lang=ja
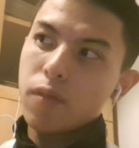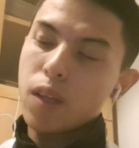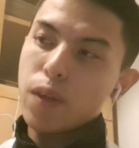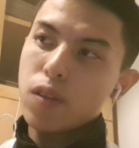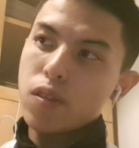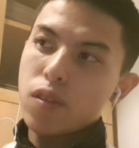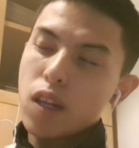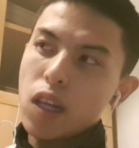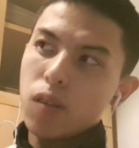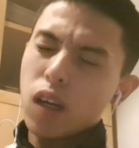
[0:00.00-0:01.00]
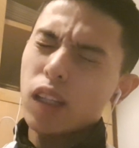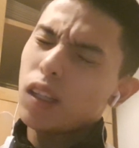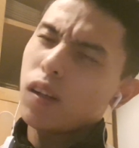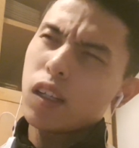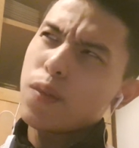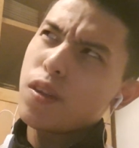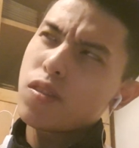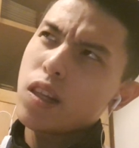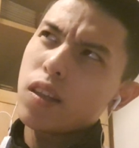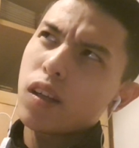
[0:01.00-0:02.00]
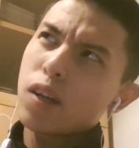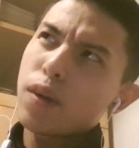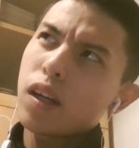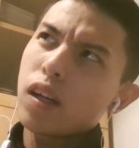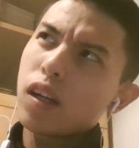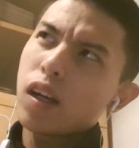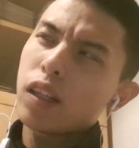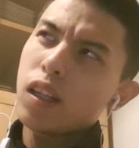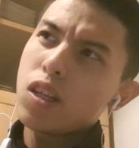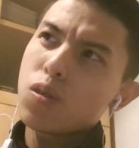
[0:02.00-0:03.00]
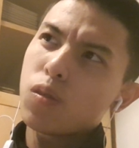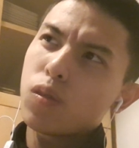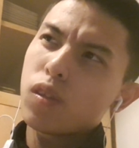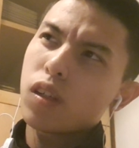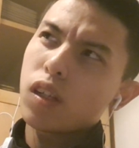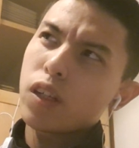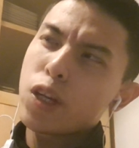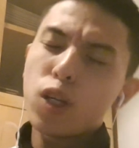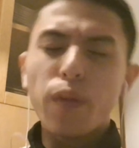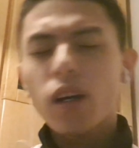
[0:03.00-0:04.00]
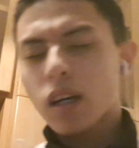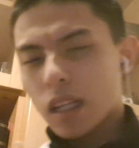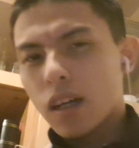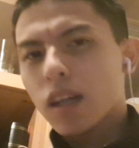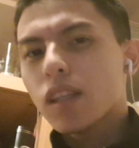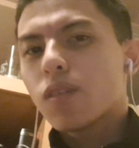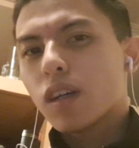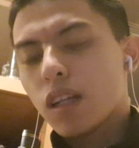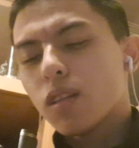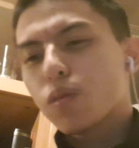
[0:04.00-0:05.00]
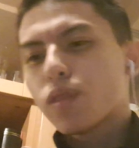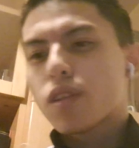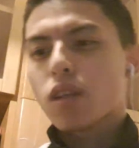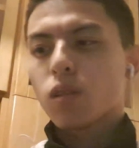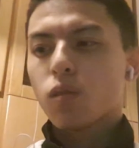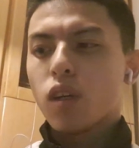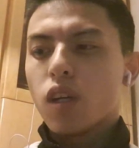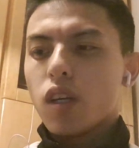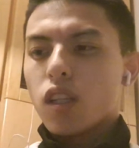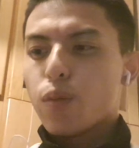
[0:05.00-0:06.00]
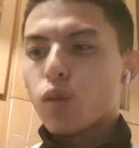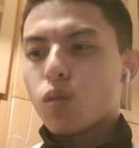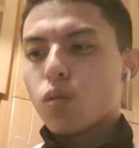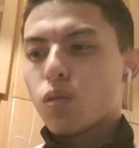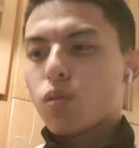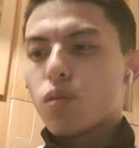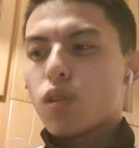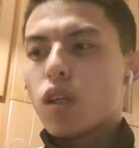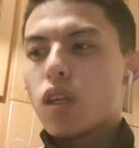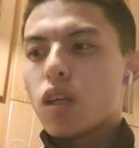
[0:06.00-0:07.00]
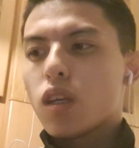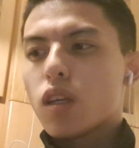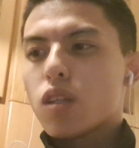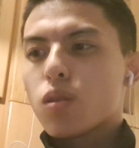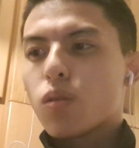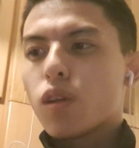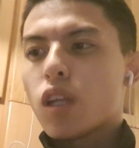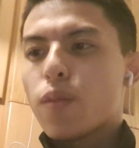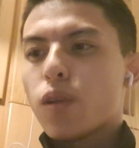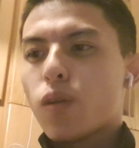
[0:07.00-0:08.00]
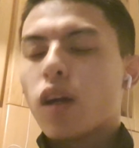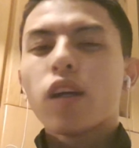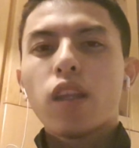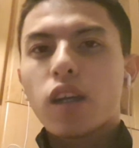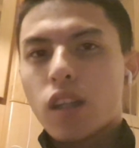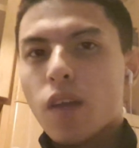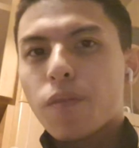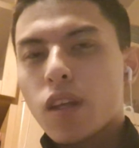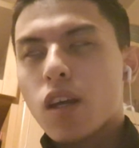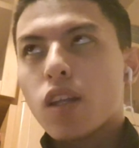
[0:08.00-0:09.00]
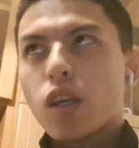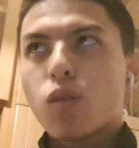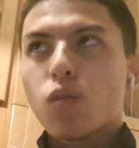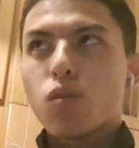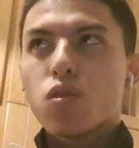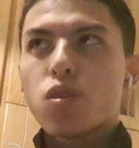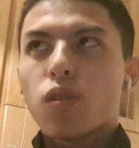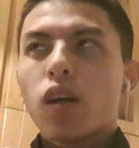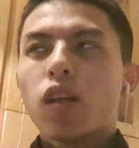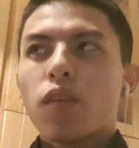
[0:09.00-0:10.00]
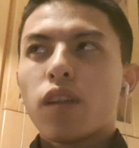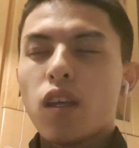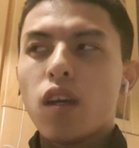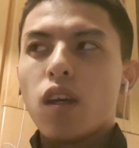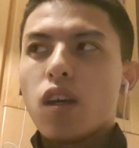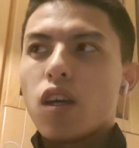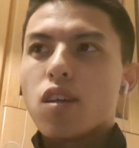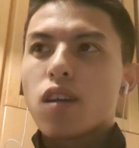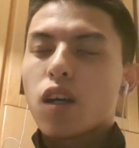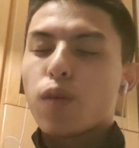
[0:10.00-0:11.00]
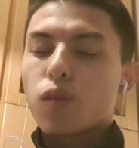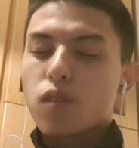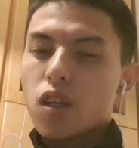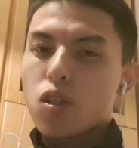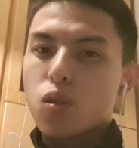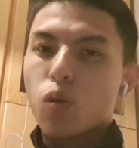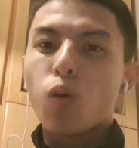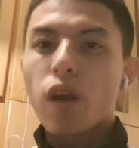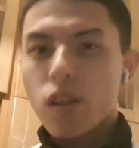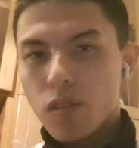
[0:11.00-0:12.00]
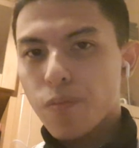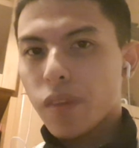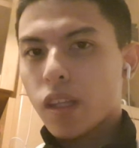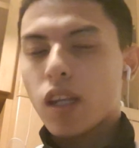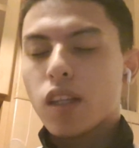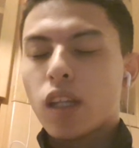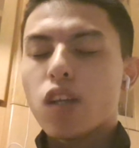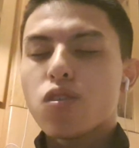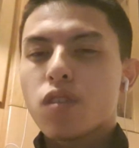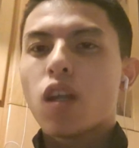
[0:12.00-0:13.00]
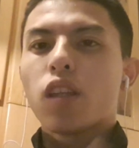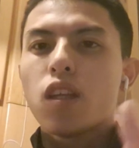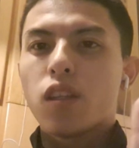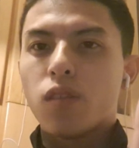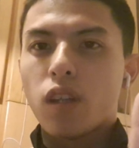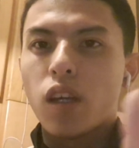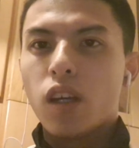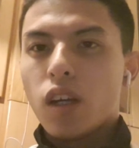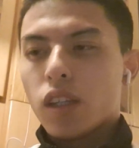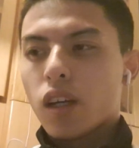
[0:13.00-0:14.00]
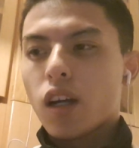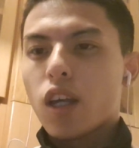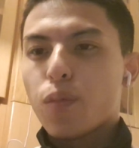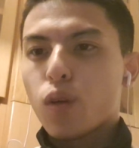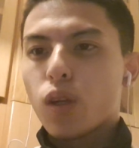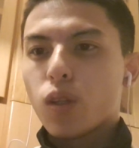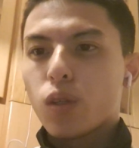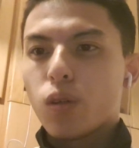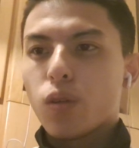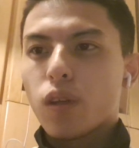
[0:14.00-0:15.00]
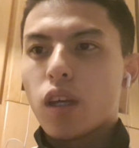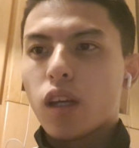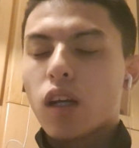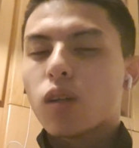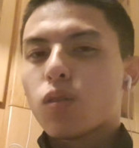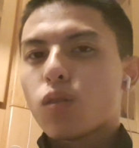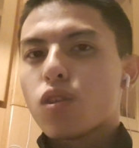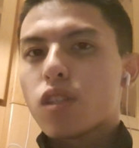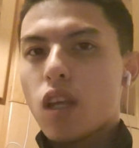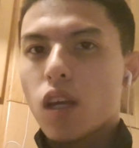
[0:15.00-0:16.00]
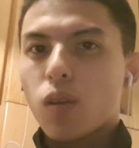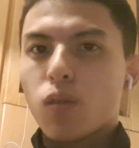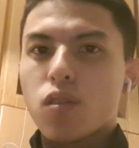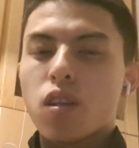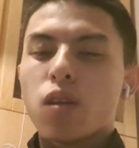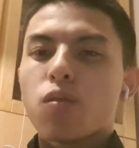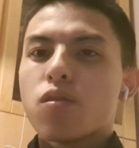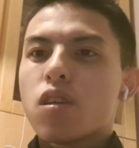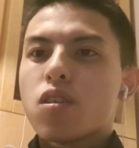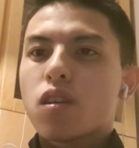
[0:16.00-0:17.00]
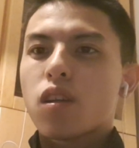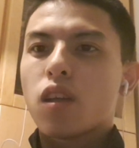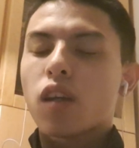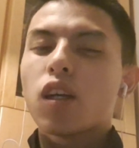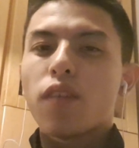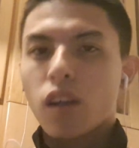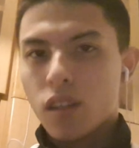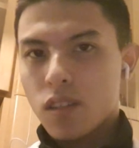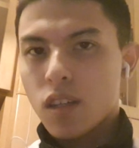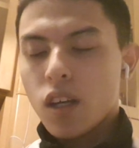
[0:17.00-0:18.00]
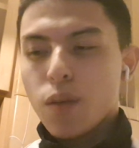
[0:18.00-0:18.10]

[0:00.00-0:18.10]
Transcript: レベル3とかあったのか、レベル3っていうか、まあ、アテンション、9万かかなあったのかなと思うんですけどでも本当にすごいレベルを上げてきてで日本の女子の中ではね坂本選手を超える77点というね高いポイントを、え獲得して、この全日本選手権に来たわけです。